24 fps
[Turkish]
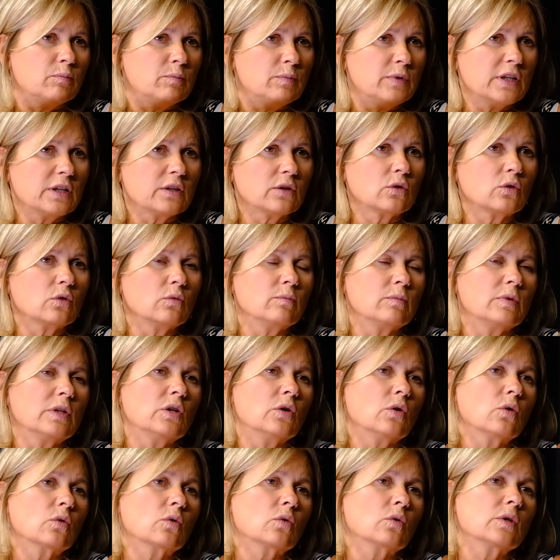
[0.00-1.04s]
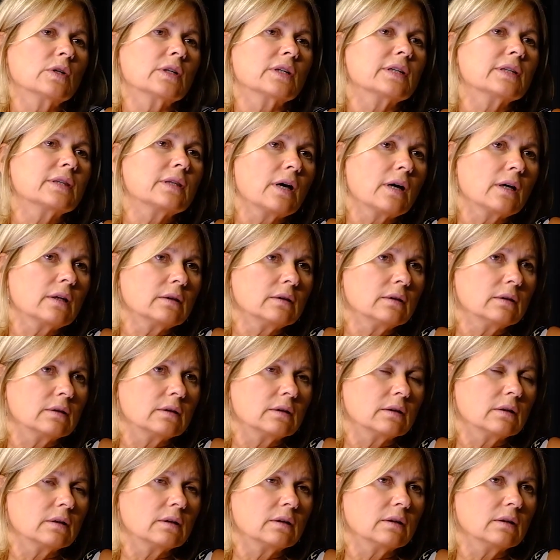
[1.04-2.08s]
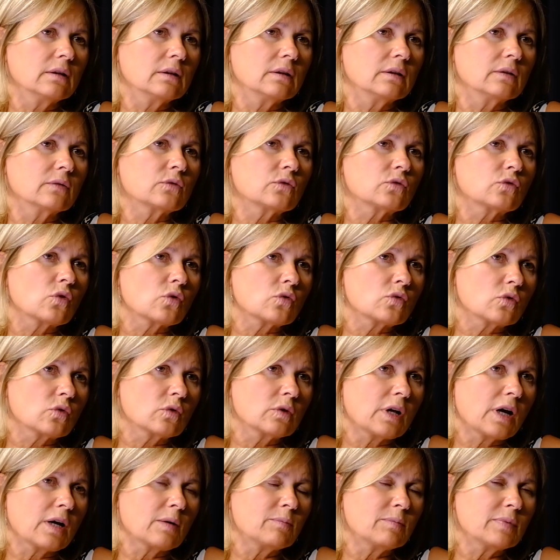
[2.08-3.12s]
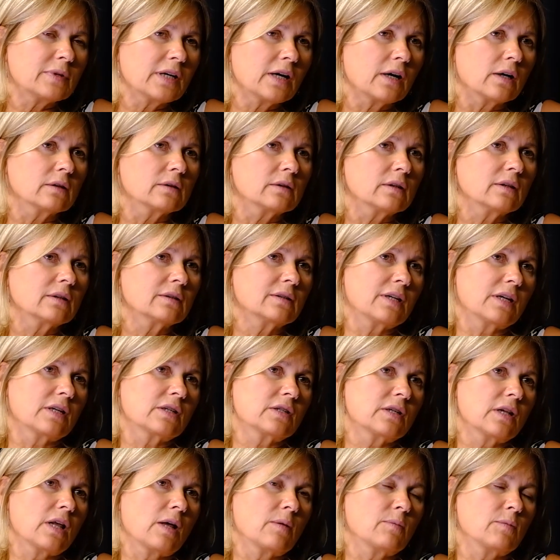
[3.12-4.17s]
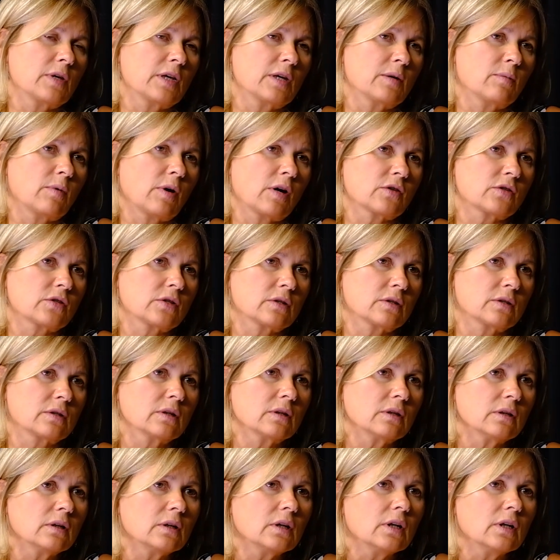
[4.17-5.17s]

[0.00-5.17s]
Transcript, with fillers: bir gün bile okula giden e, çocuklar bir anda ateşlenmeye başladı.